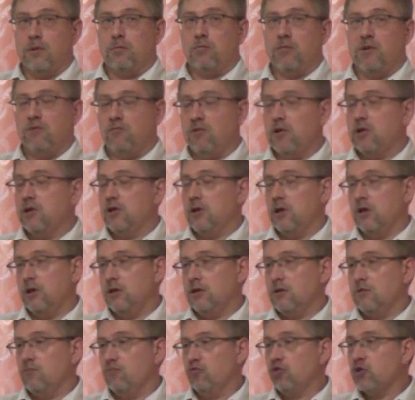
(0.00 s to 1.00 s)

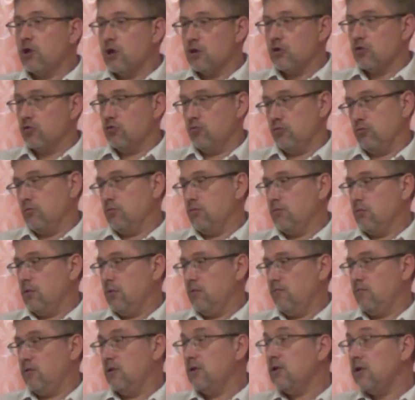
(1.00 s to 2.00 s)
превращается в ужасную,
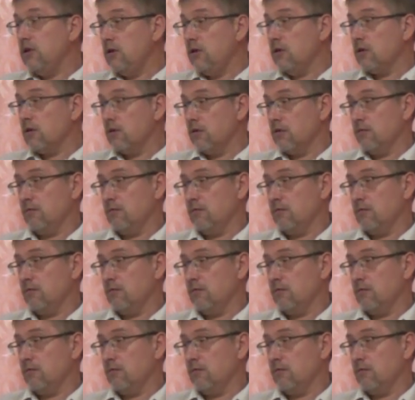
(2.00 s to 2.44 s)
в триллер,